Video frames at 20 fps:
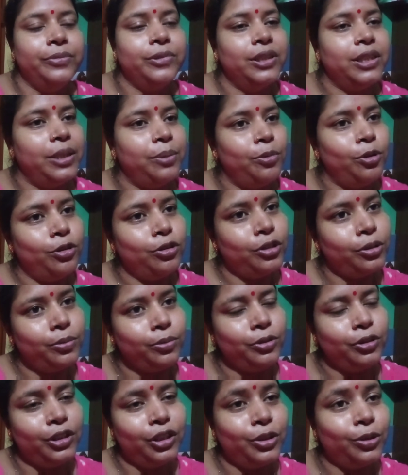সেই মনসা
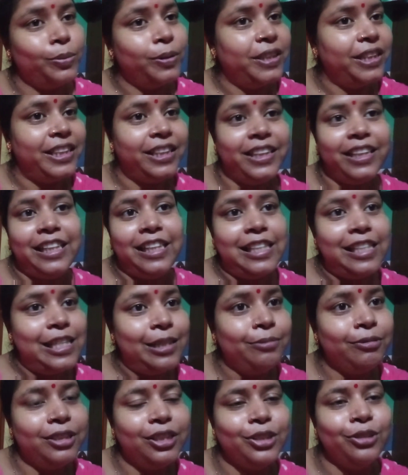পুজোতে তোমাদেরকে
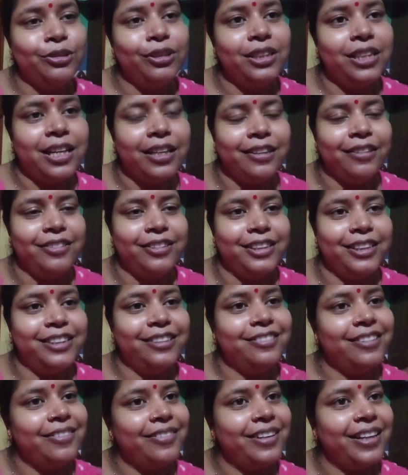দেখেছিলাম খিচুড়ি রান্না হচ্ছে
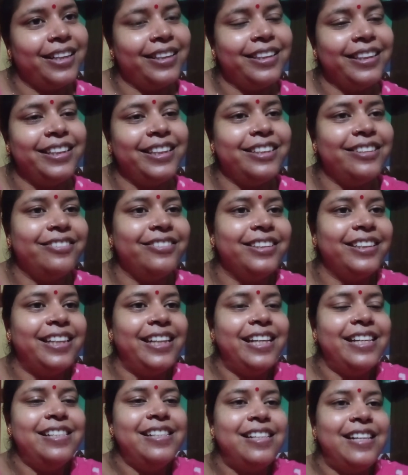কিন্তু আমরা রাতে খিচুড়ি
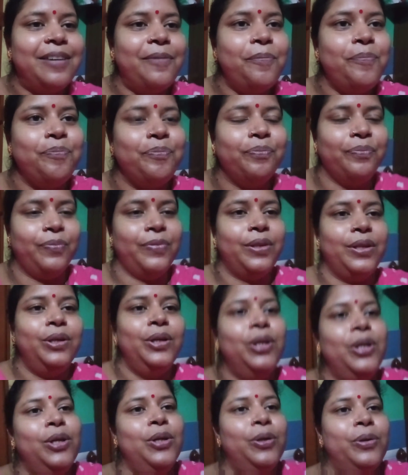খেয়েছিলাম
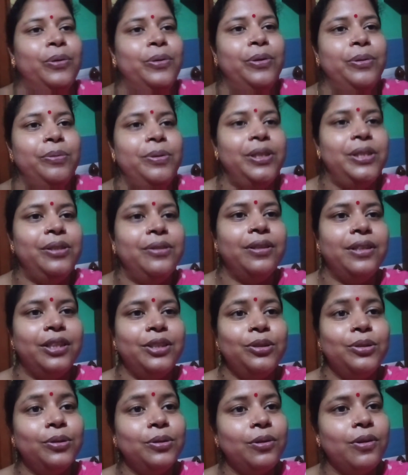ওই ভিডিওটা
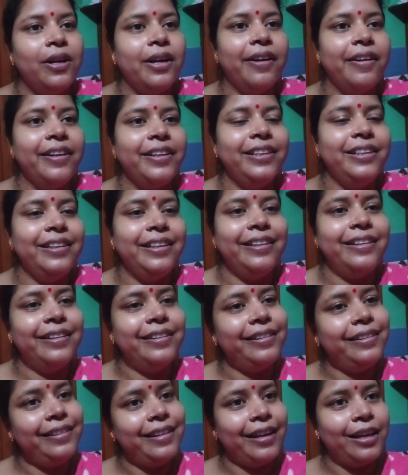যোগ করা হয়নি
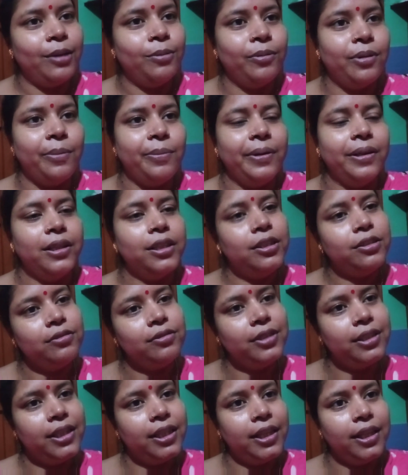এটাতেই দেখাবো আমরা
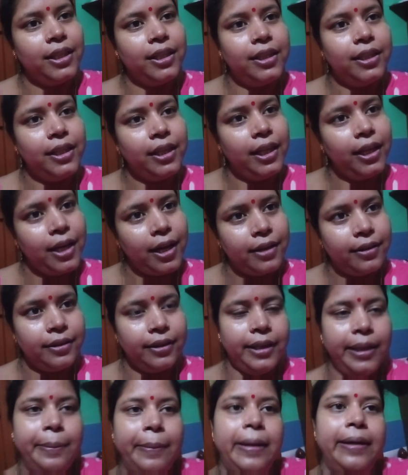খিচুড়ি খেয়ে দিয়ে
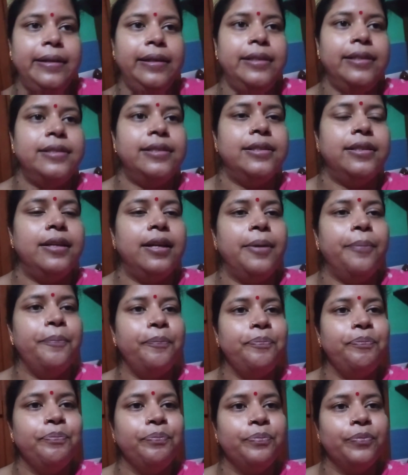রাতে বাড়ি এসেছিলাম
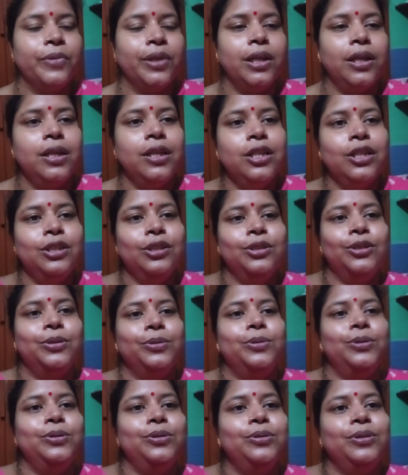তো
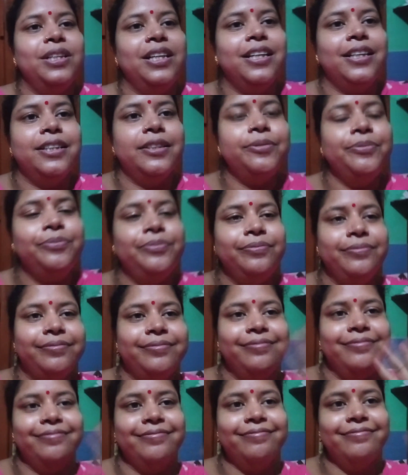বন্ধুরা
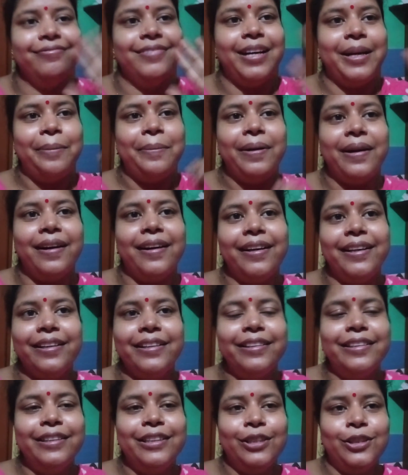বাই বাই
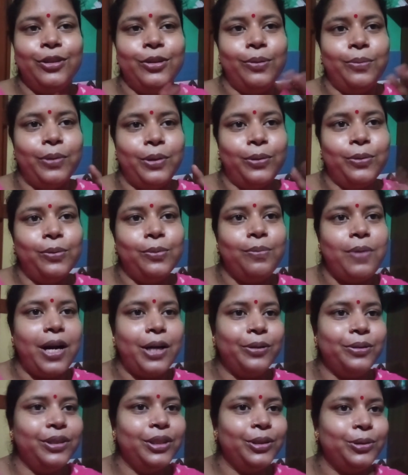তোমরা খুব
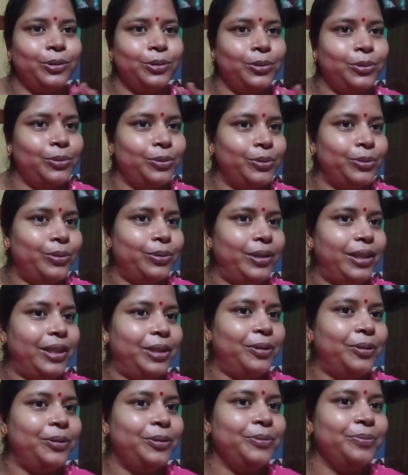ভালো থেকো সুস্থ
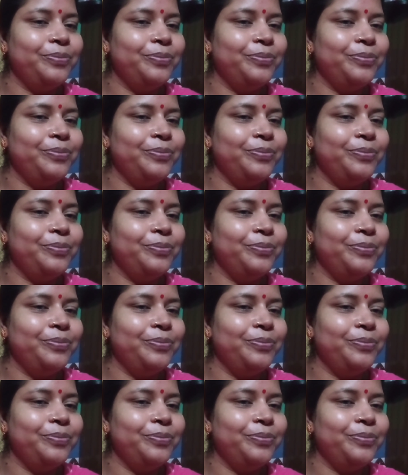থেকো